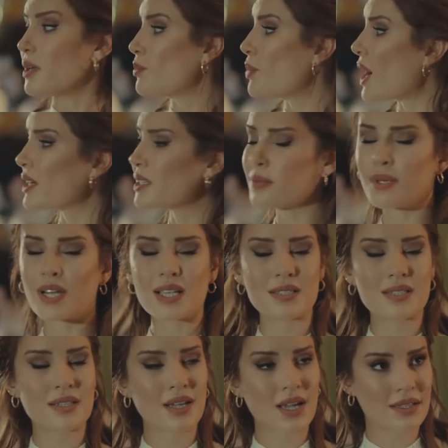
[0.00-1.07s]
تفضلي
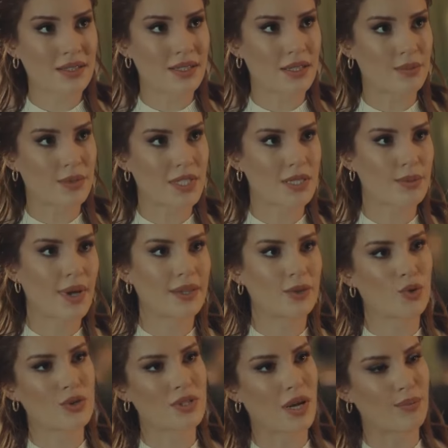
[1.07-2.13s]
ارتاحي شوي على البار
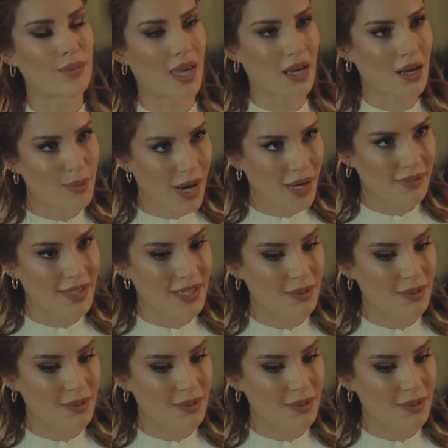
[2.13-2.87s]
وأنا بخبر عثمان